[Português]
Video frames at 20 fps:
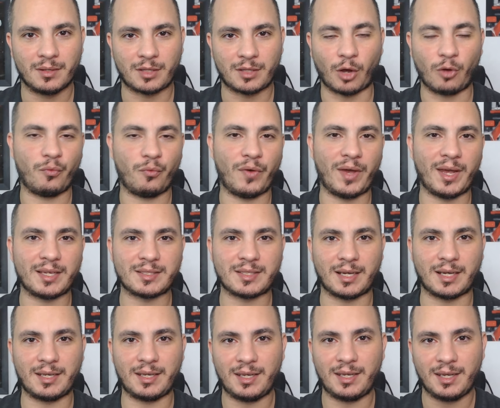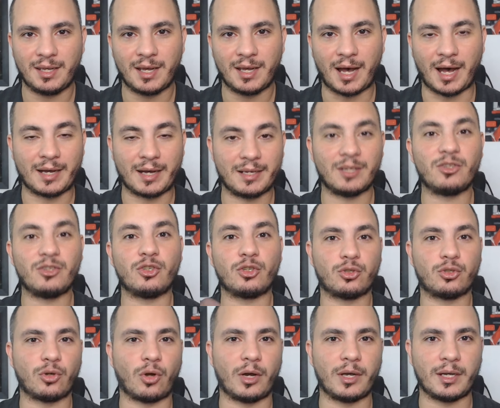talvez aí a grande
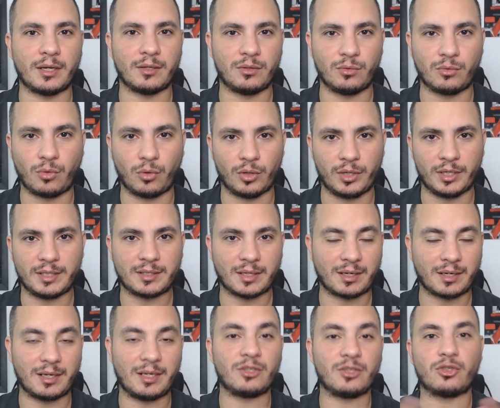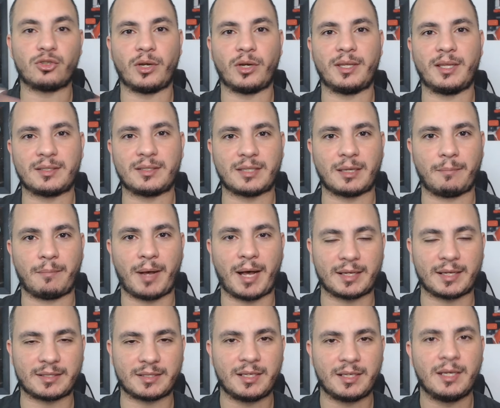joia do Corinthians, a grande joia dessa
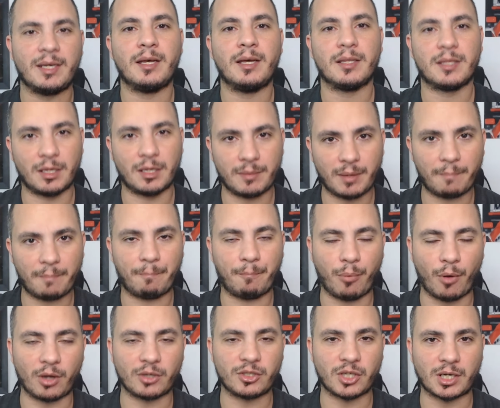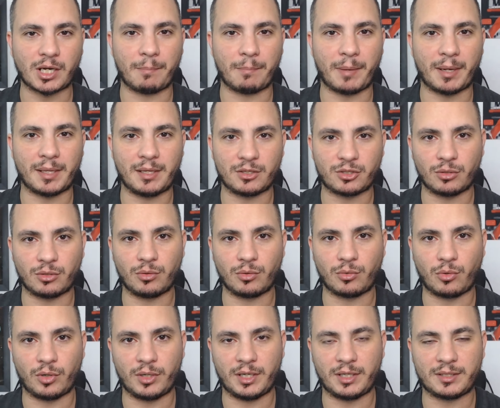base, também pode acabar deixando o
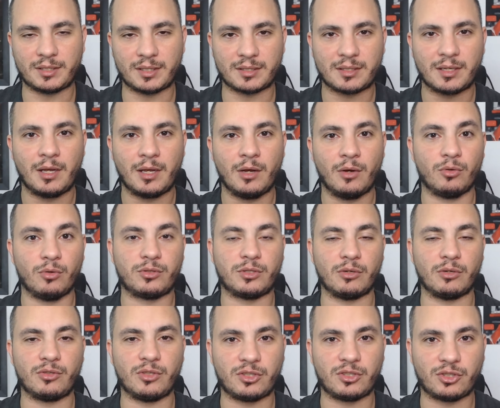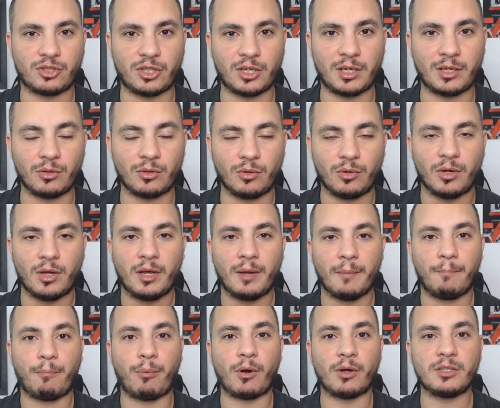Corinthians o seu destino.
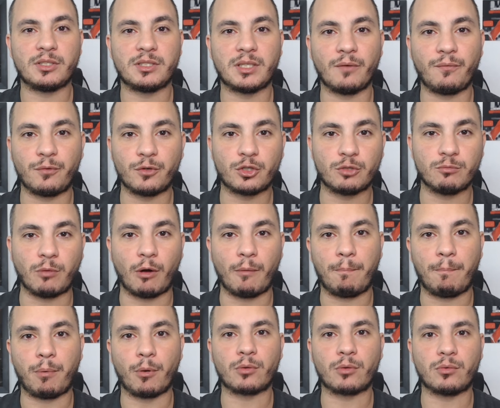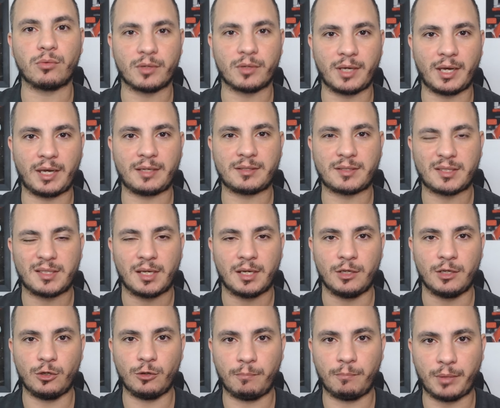Pode ser futebol português
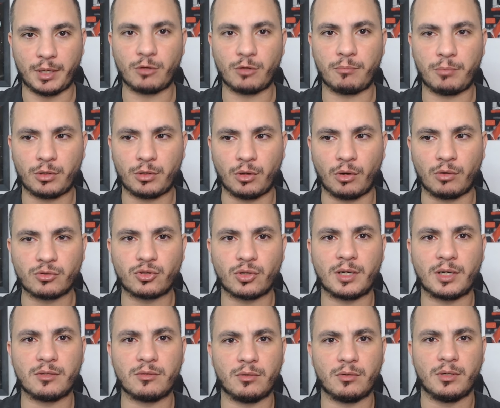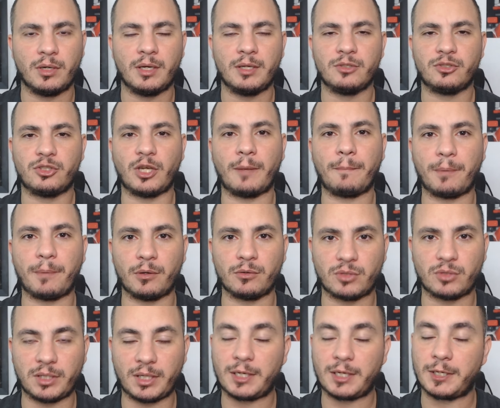e o Breno Bidon jogando
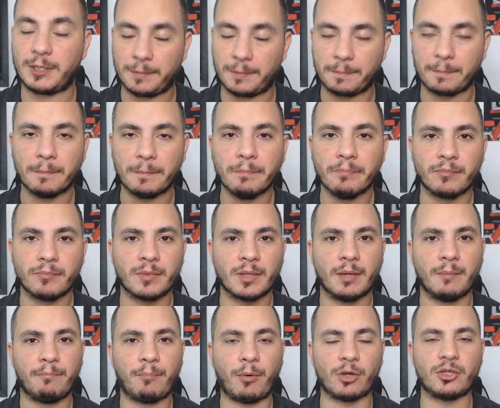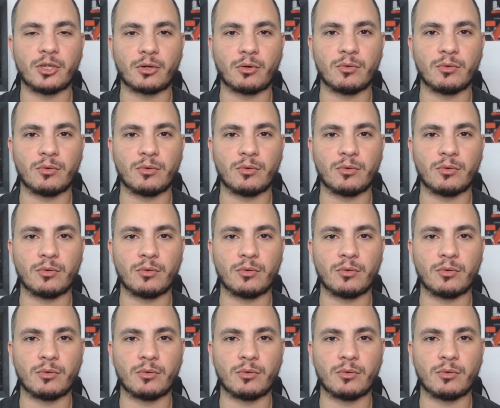Champions League. Pode